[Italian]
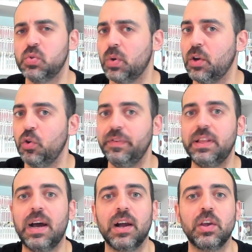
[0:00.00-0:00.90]
sulle
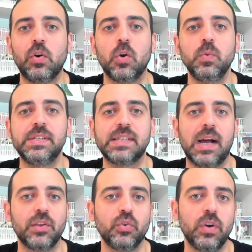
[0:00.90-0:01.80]
novità che ho
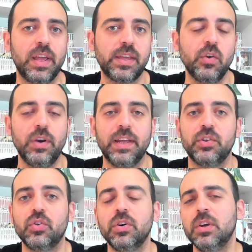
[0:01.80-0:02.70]
acquistato e che ho
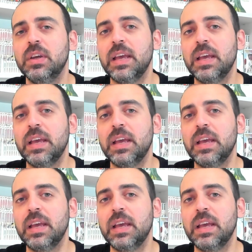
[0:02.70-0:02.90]
letto